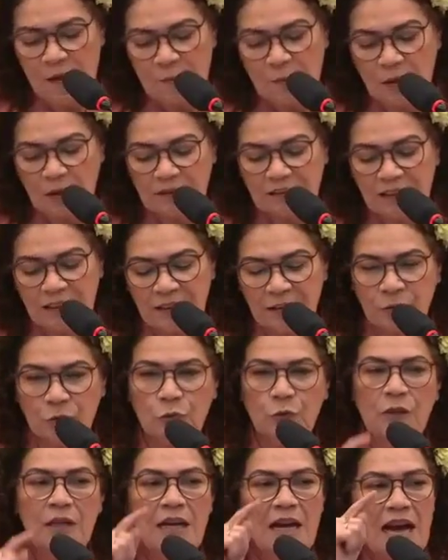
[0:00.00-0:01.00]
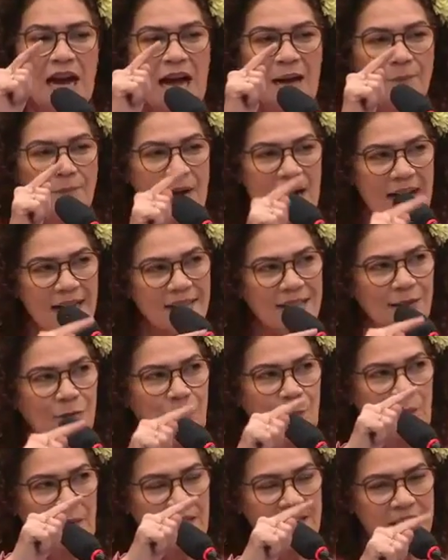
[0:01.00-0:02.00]
Portanto, a base
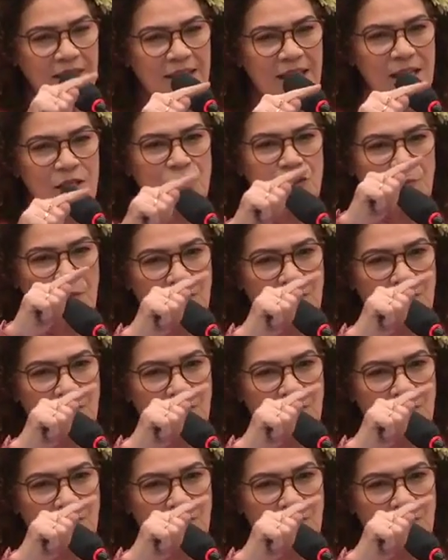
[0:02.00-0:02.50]
do presidente